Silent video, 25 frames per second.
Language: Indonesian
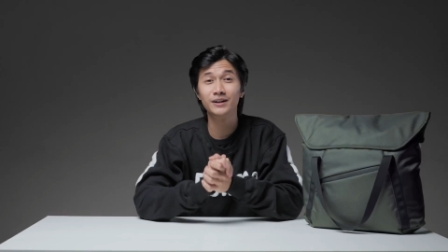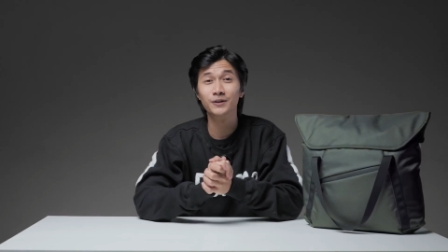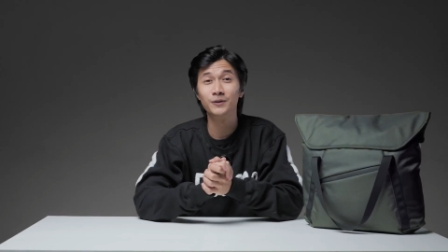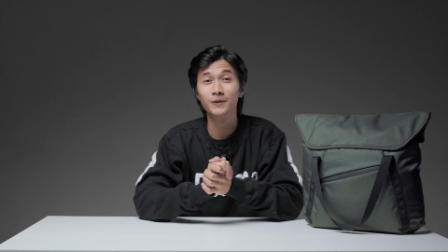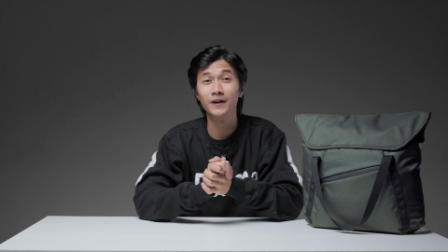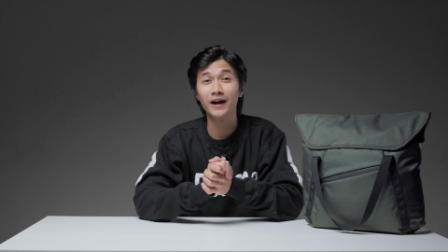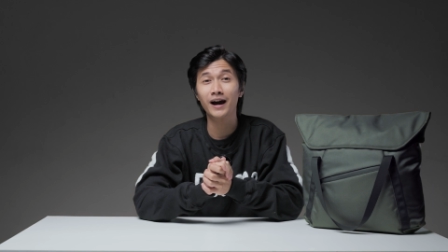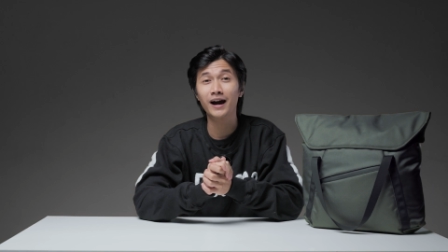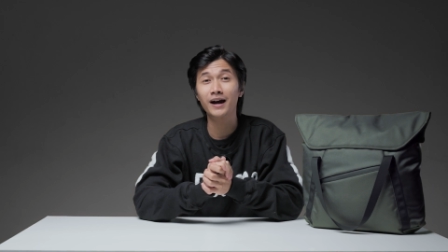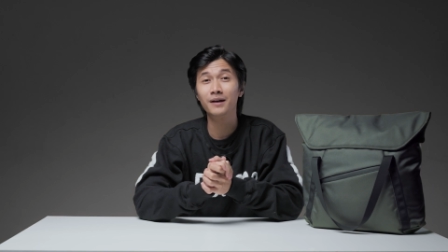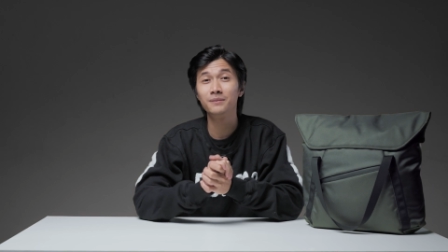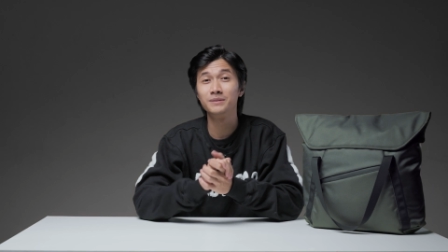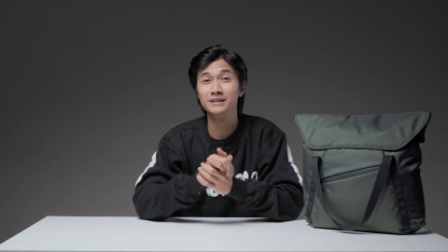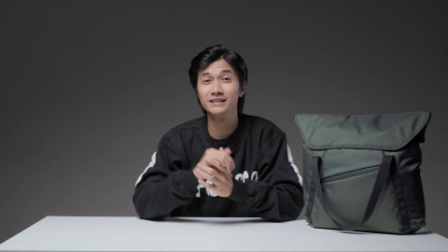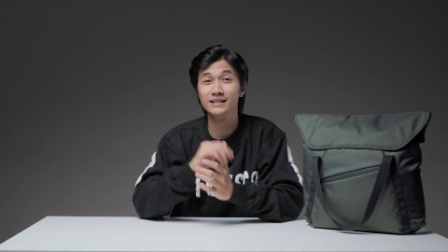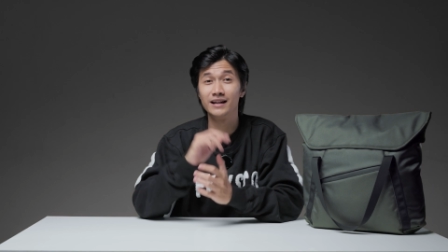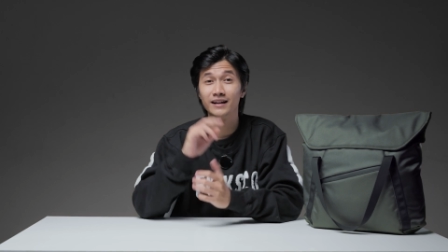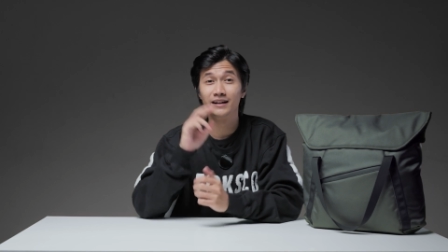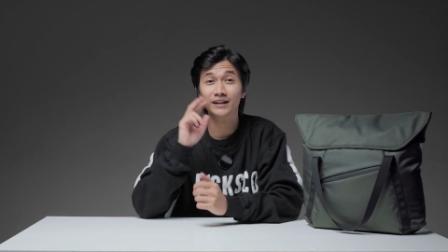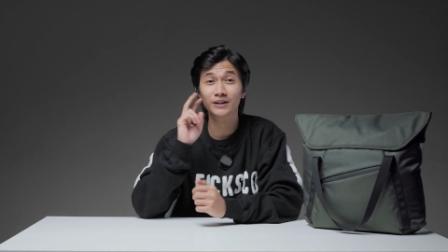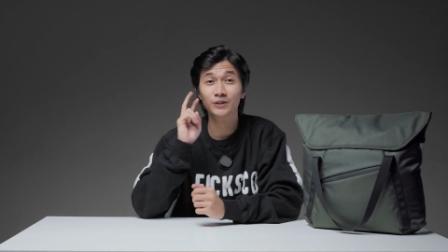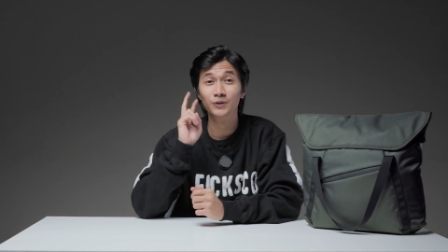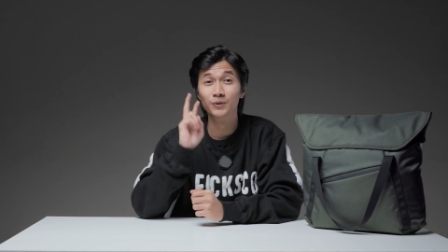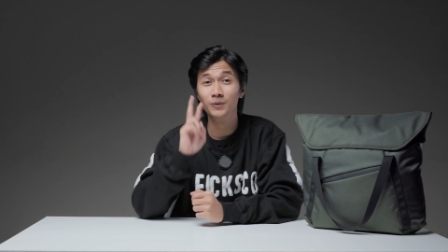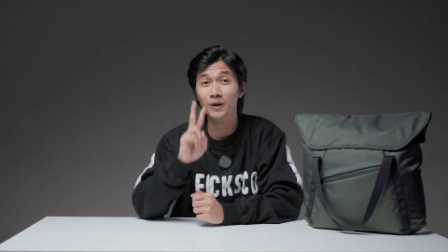digunakan
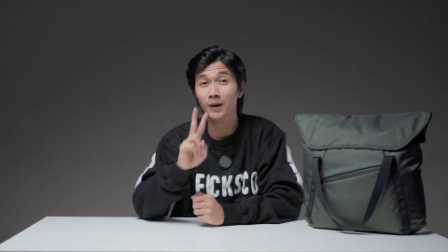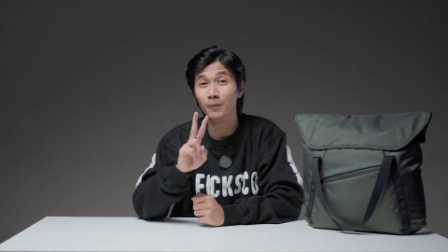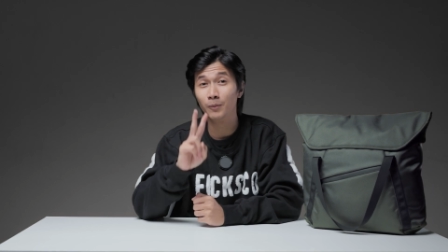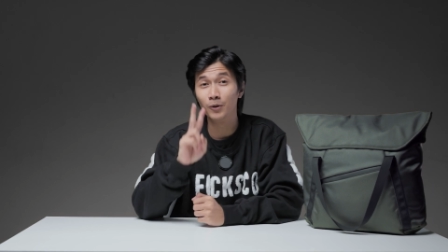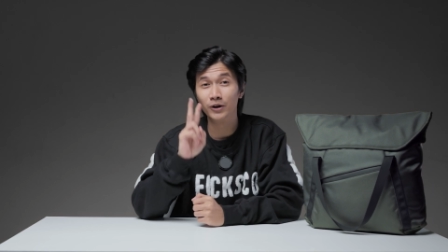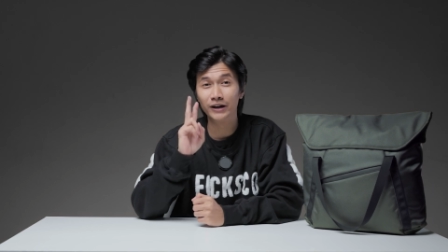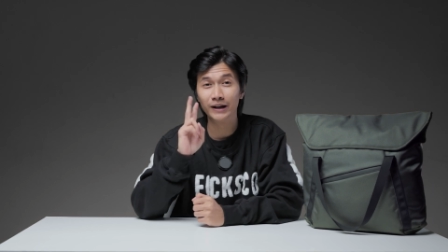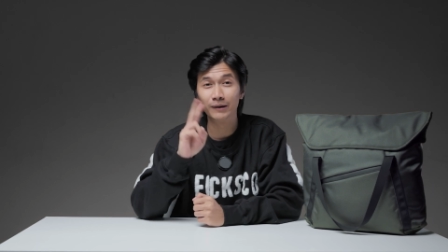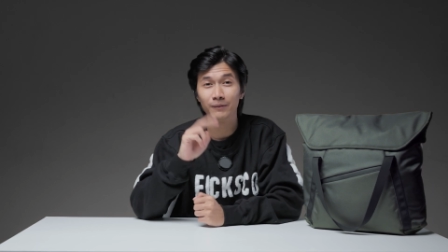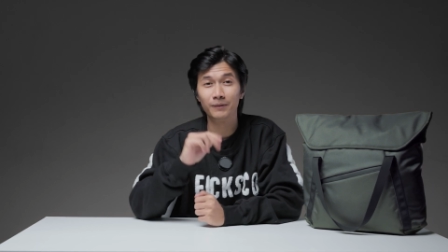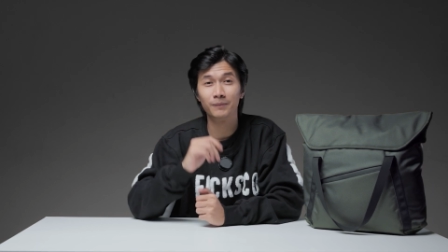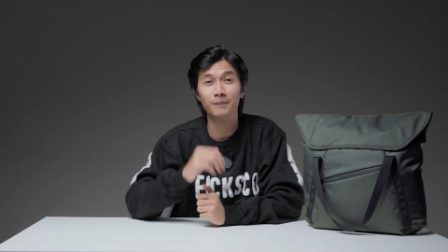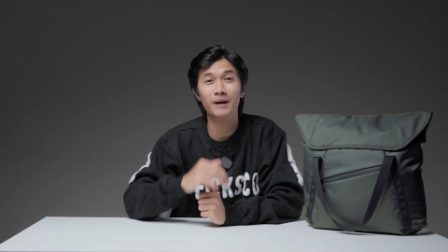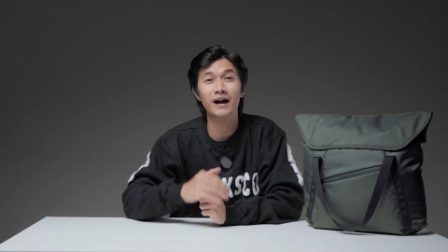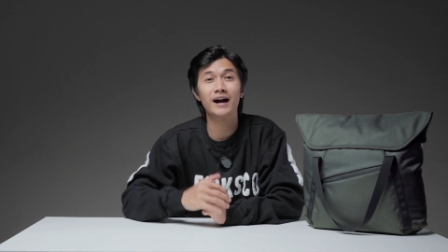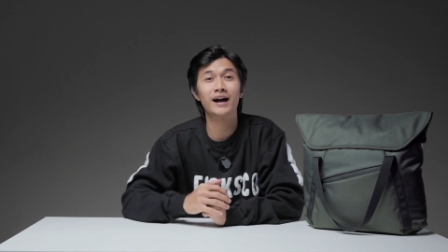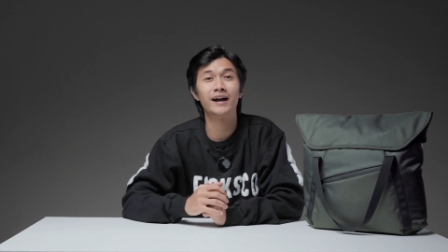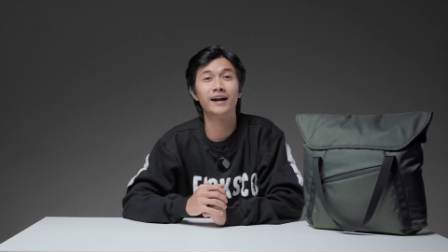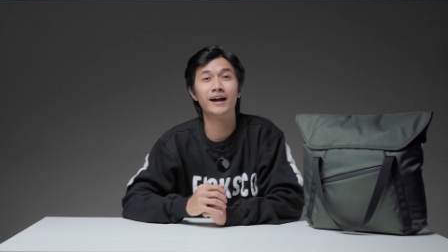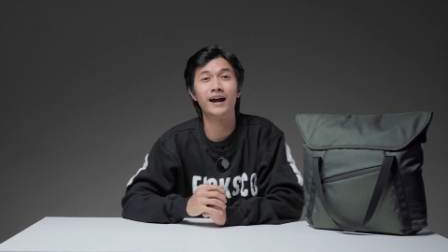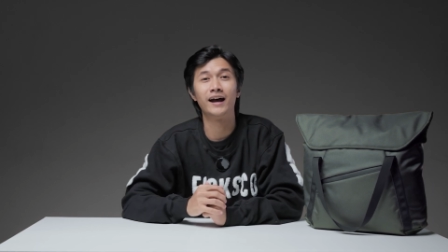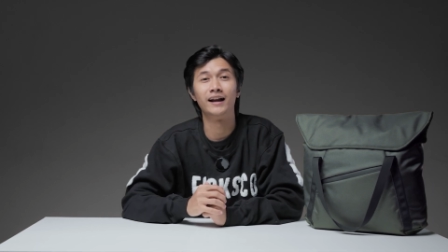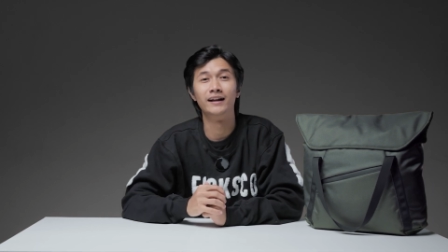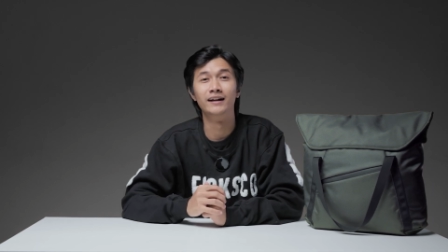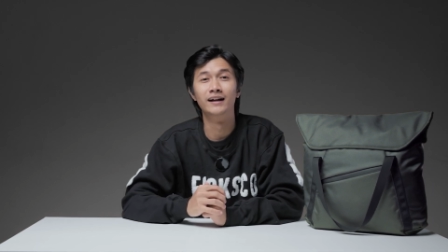menjadi dua model
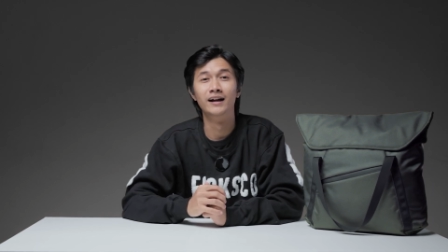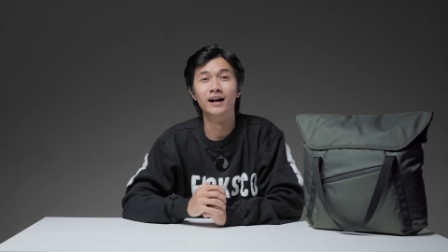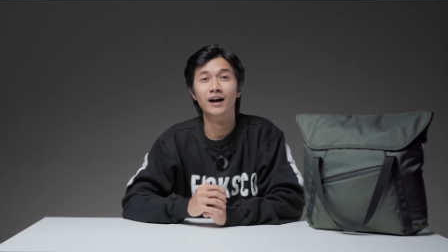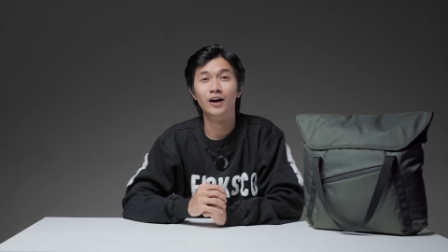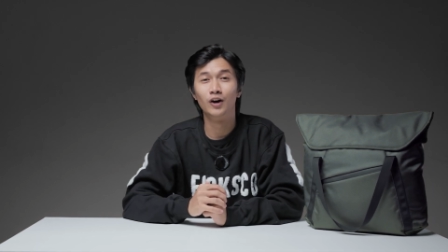pemakaian.